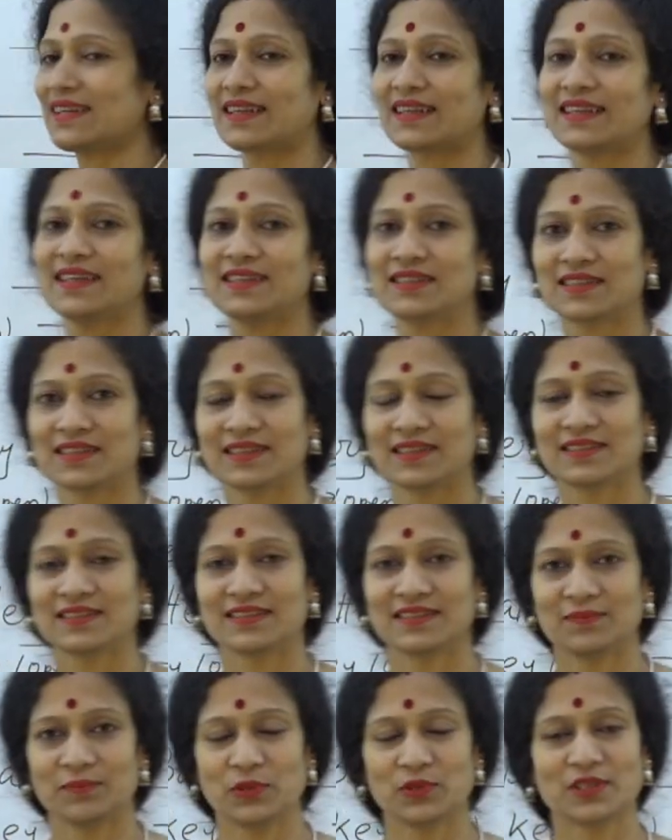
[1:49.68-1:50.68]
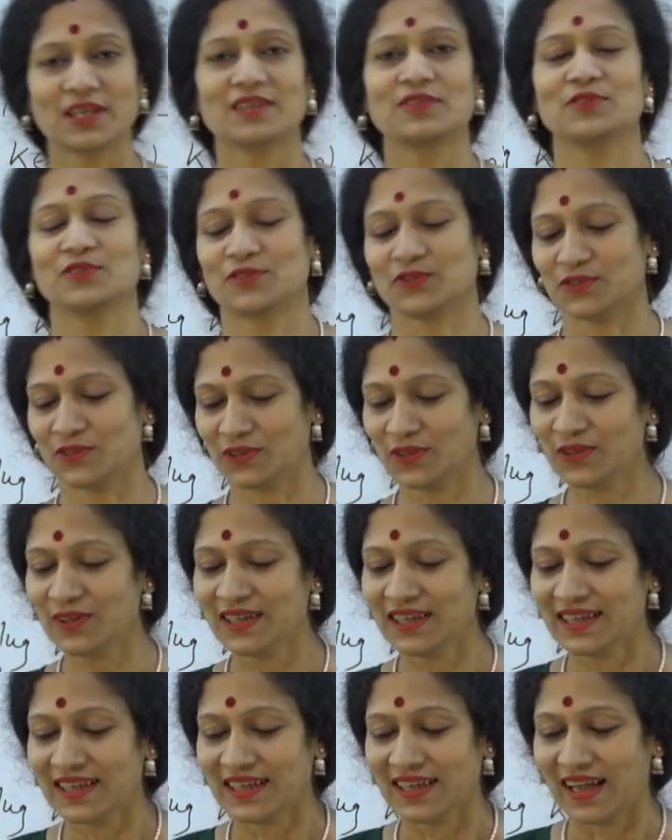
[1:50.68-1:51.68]
সার্কিট বোঝানোর জন্য
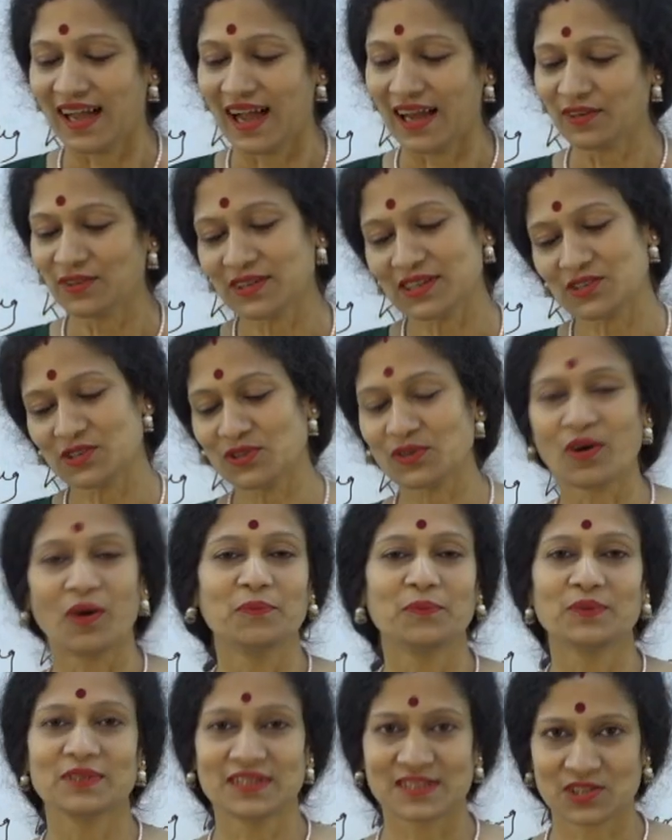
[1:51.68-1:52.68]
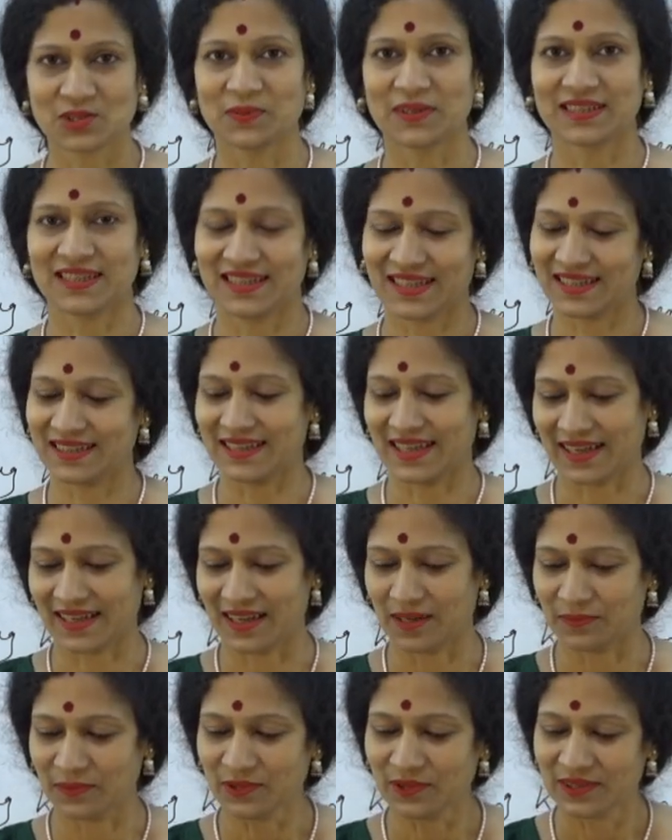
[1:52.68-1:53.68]
আরো কিছু কম্পোনেন্টস তোমাদেরকে
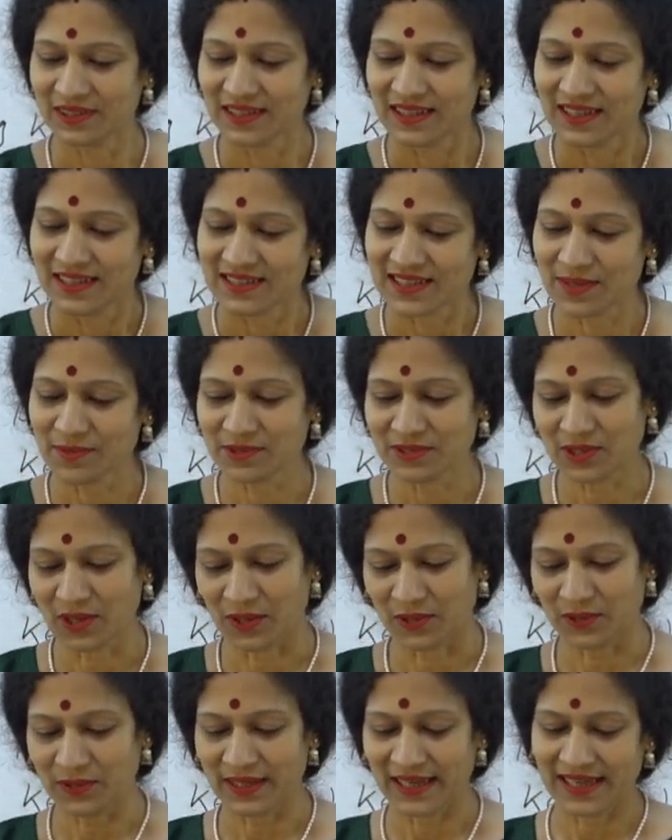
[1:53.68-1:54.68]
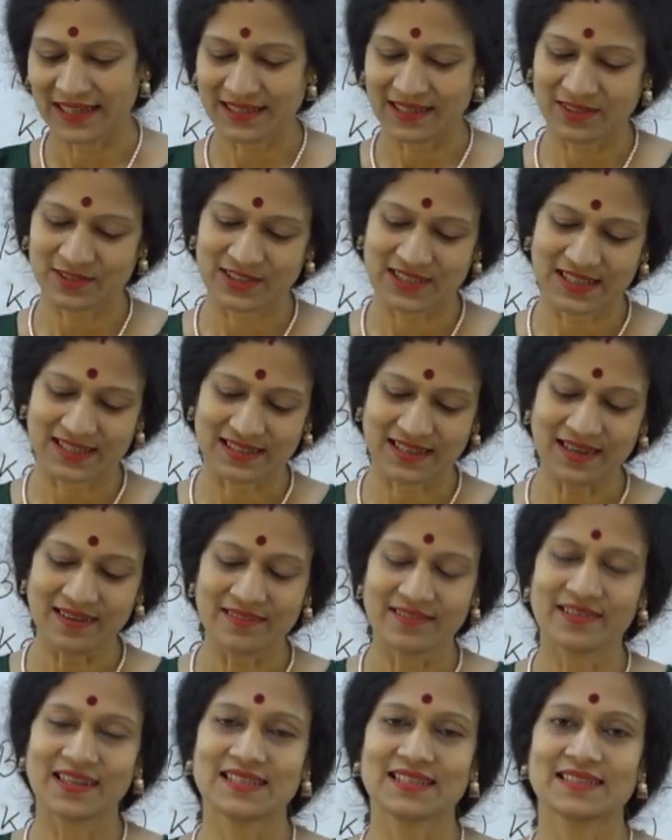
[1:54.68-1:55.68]
দেখাবো যেমন ধরো এটা হচ্ছে একটা
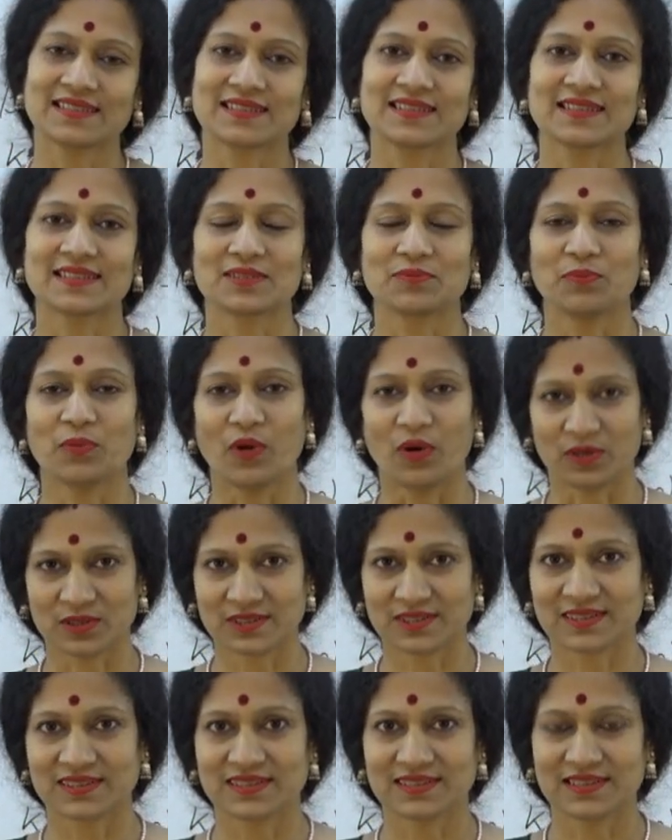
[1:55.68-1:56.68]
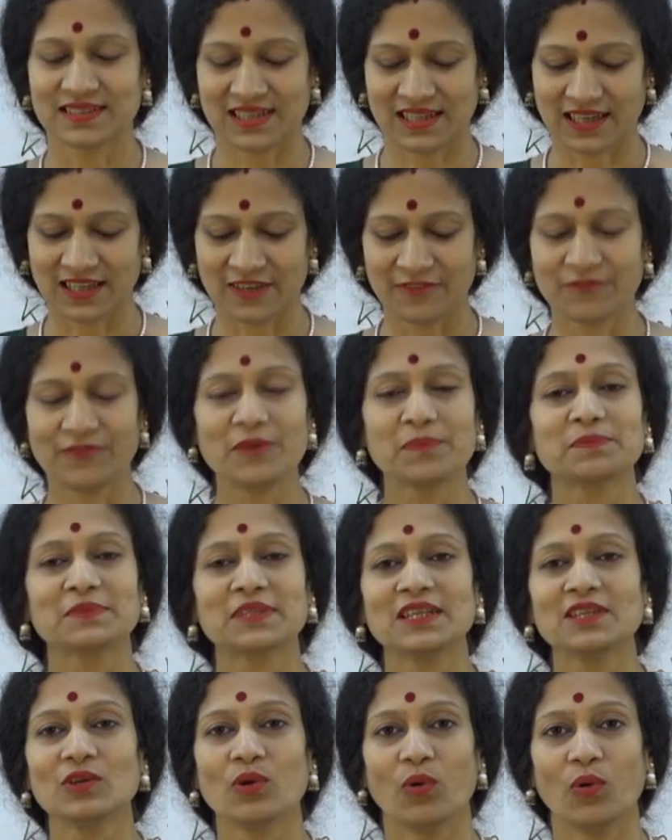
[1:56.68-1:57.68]
রেজিস্ট্যান্স বক্স যেখানে
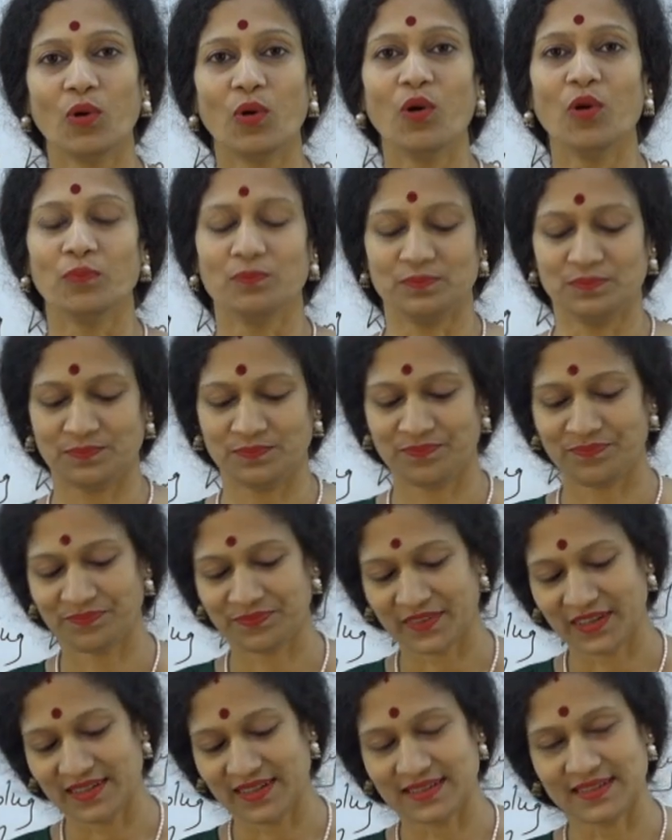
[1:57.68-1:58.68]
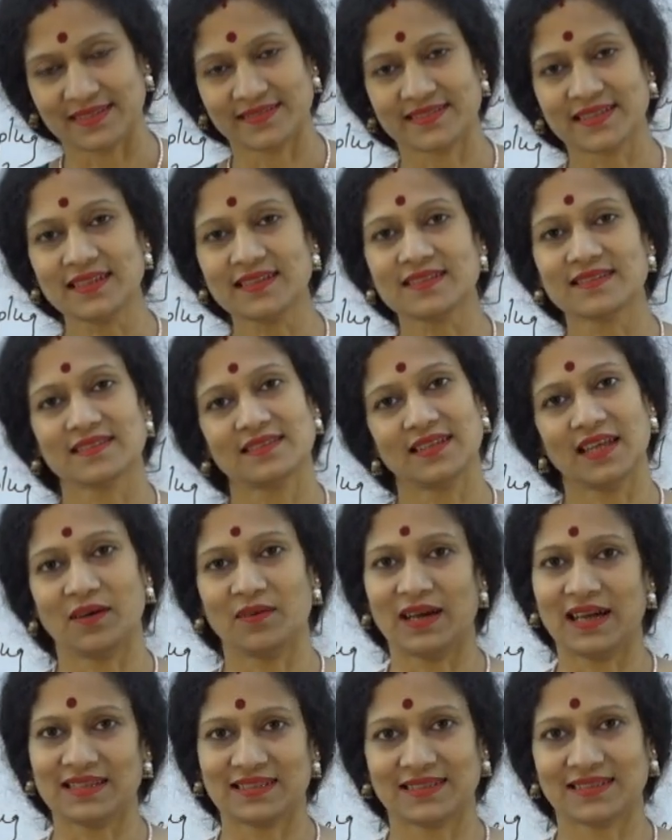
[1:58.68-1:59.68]
ফিফটিন ওহোম রেজিস্ট্যান্স
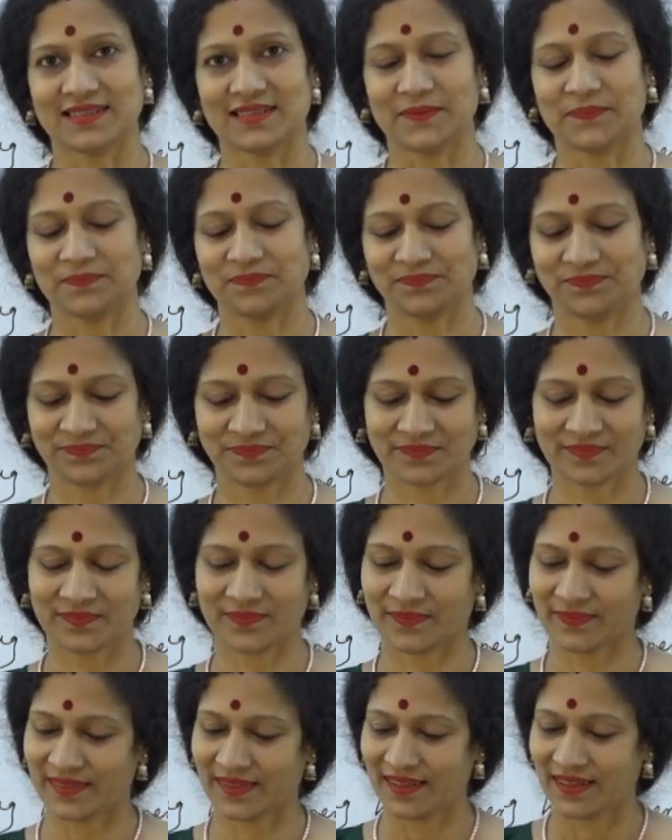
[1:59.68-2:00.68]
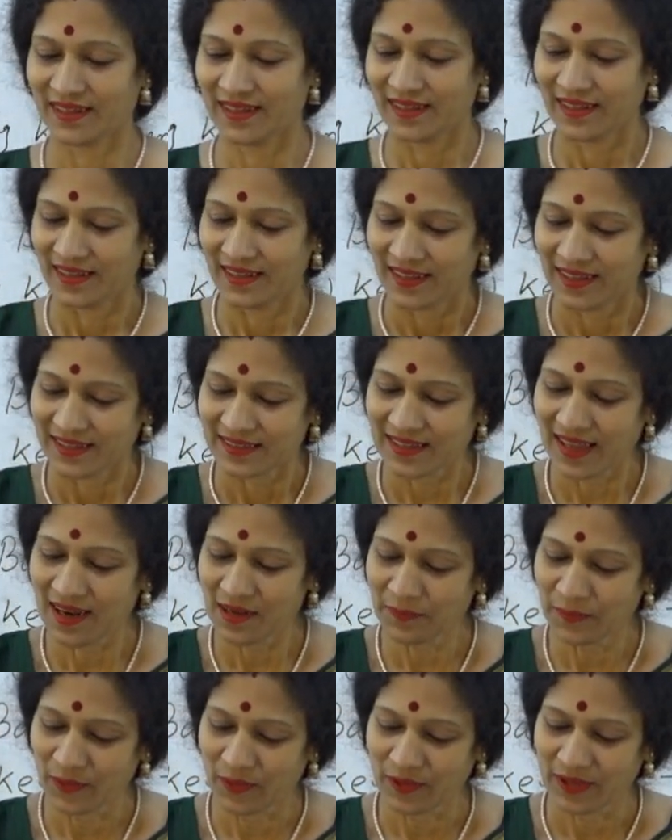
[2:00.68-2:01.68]
দেওয়া আছে
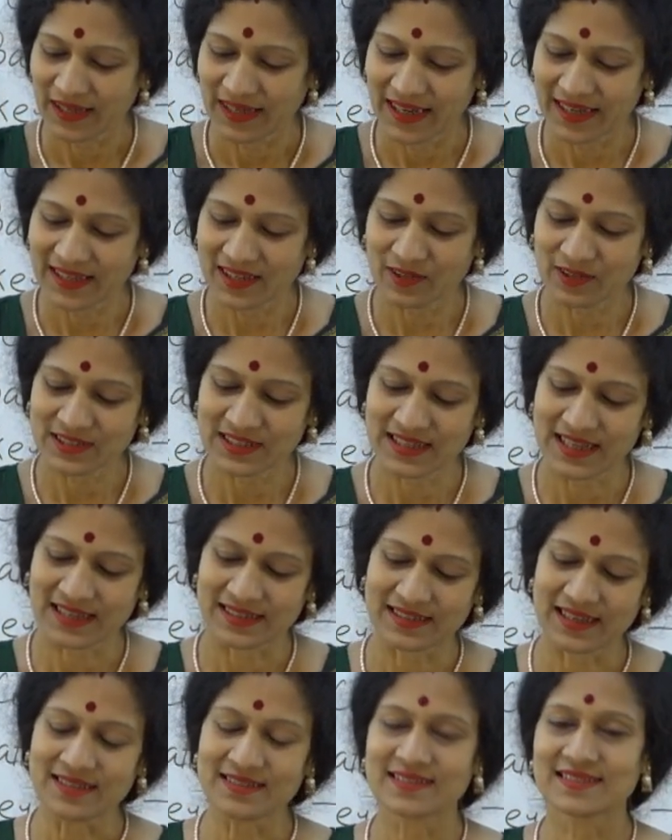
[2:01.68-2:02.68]
তারপর এটা হচ্ছে একটা